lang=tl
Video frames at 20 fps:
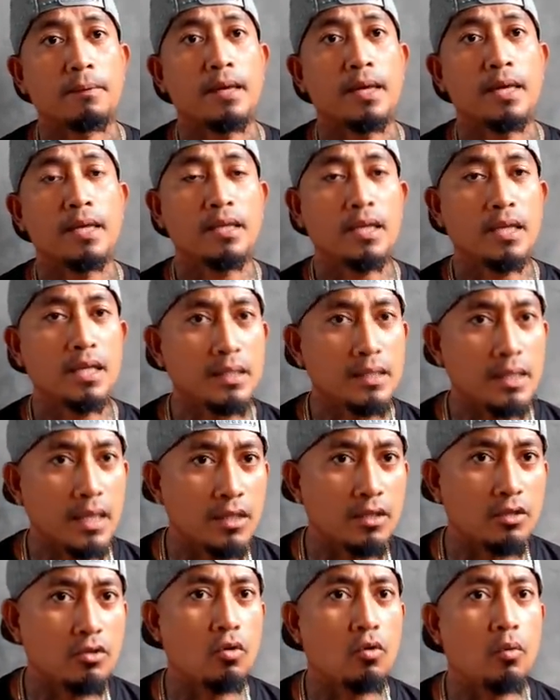Hindi lang
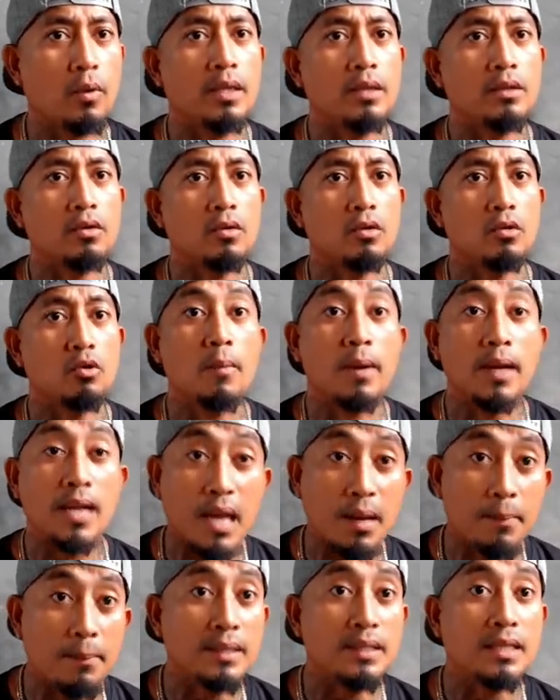tayo nagkukwento,
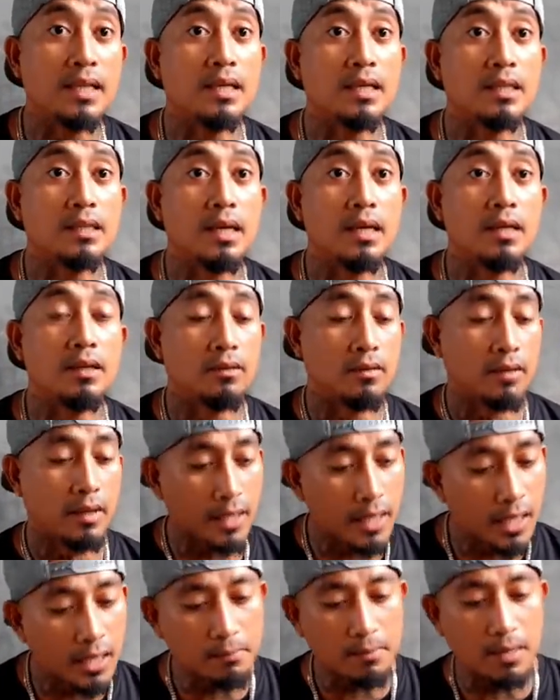lumalaban talaga tayo.
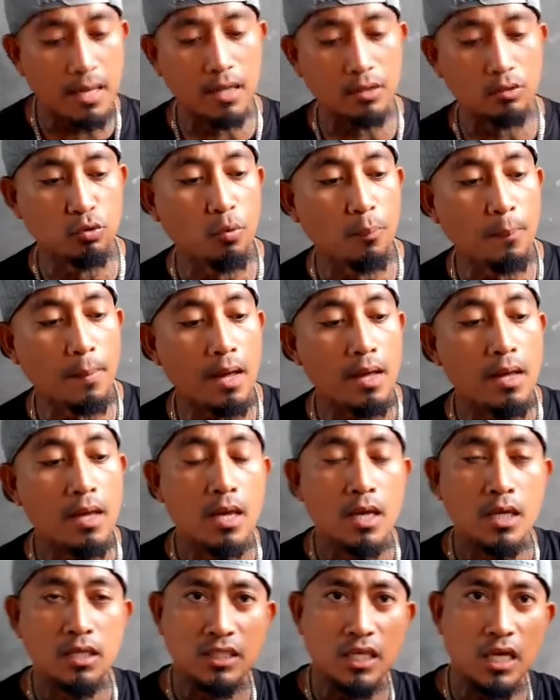Ayan, mga katupak,
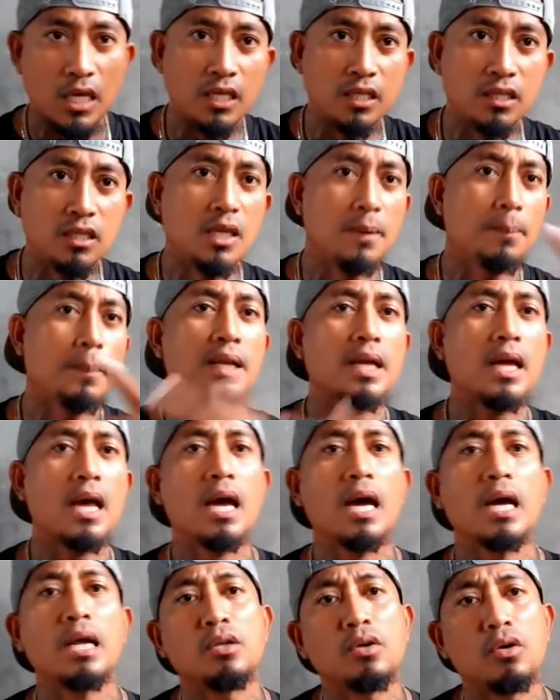sa hindi pa
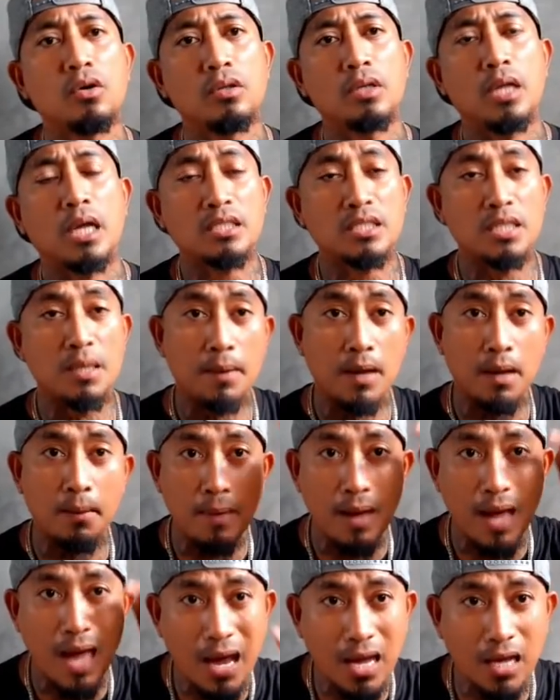nakakanood at sa mga
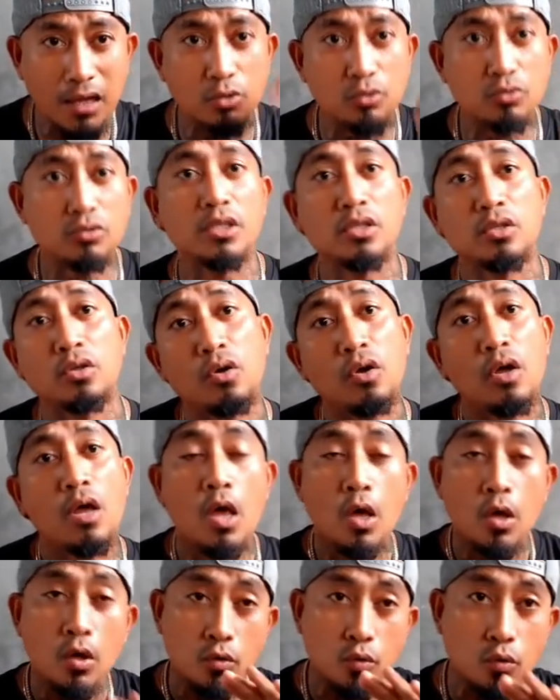makakanood nito,
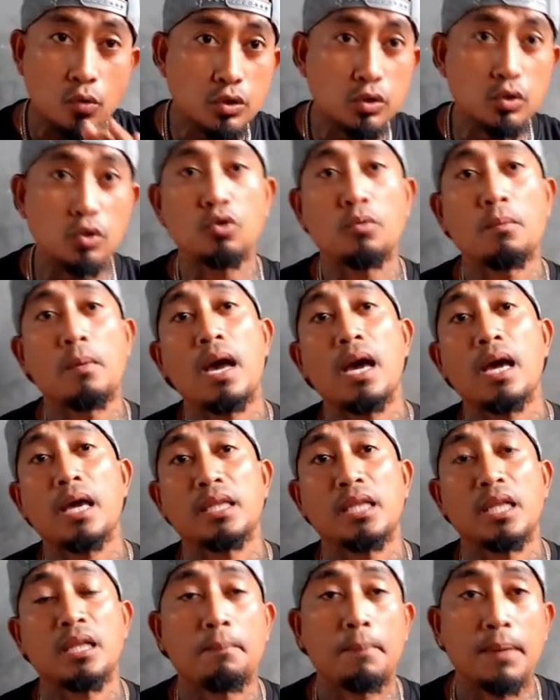gusto nyong
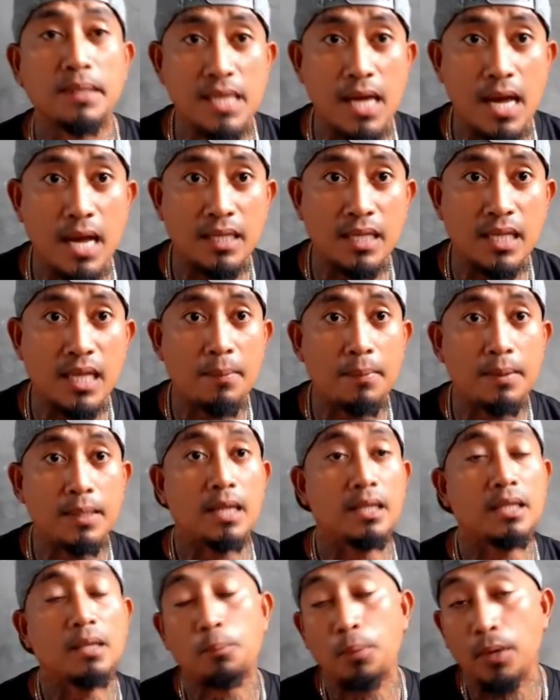makakita ng basaan na laban
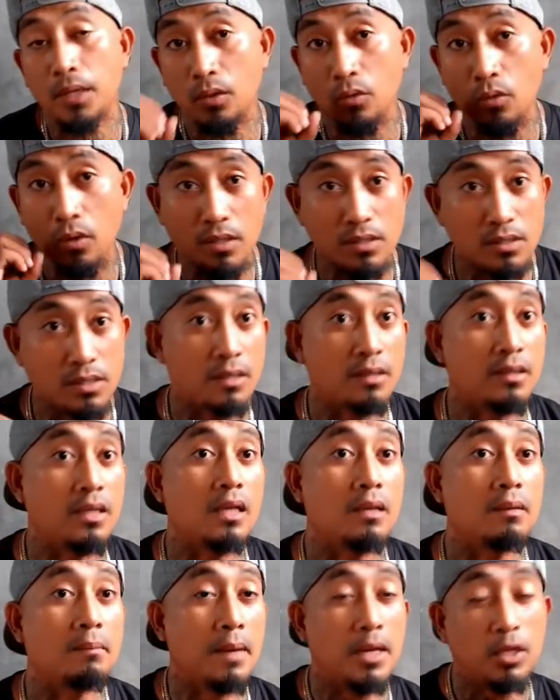natin, pwede ko kayo
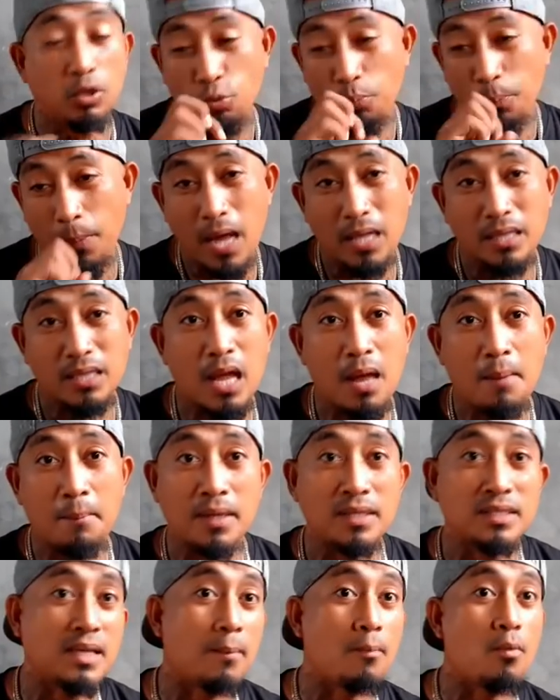sendan. May tupada,
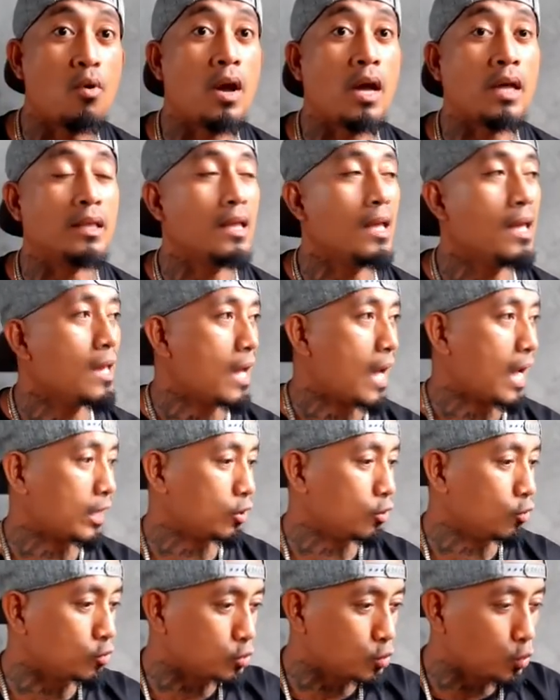may sabungan. At
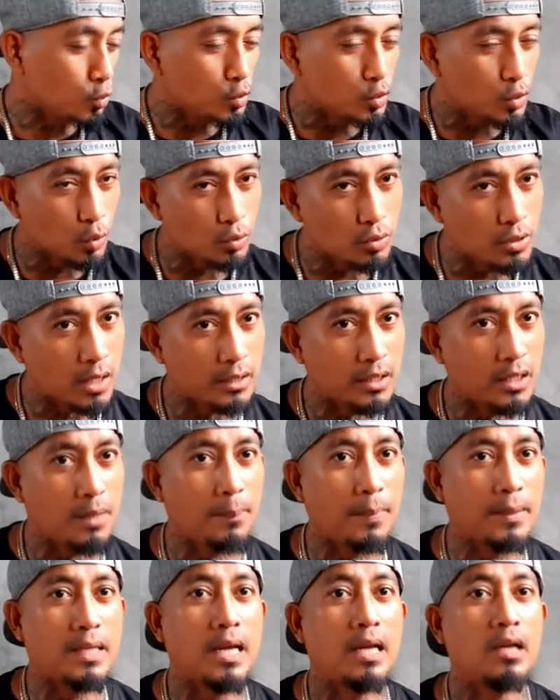yung sudsud natin na
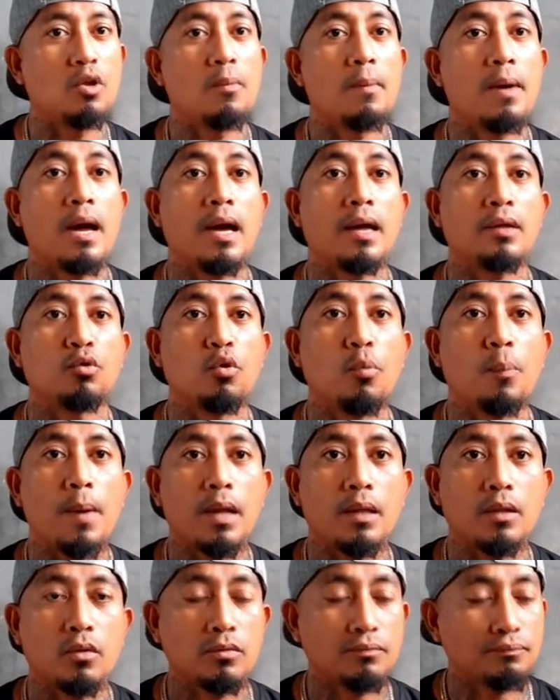panalo, mga
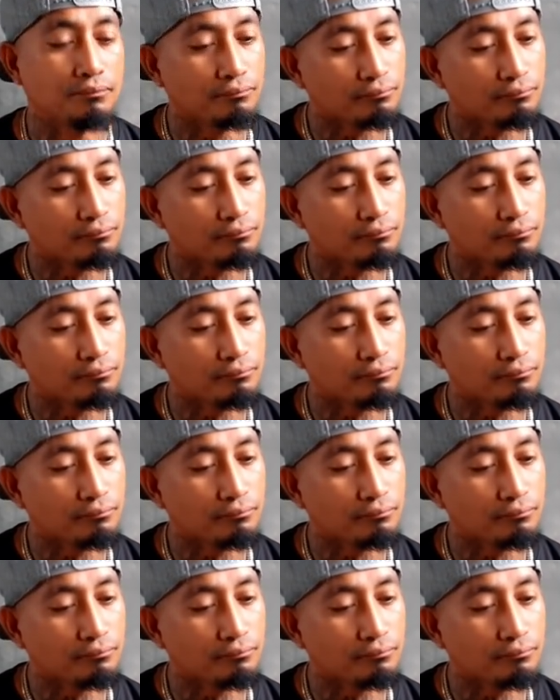katupak, no?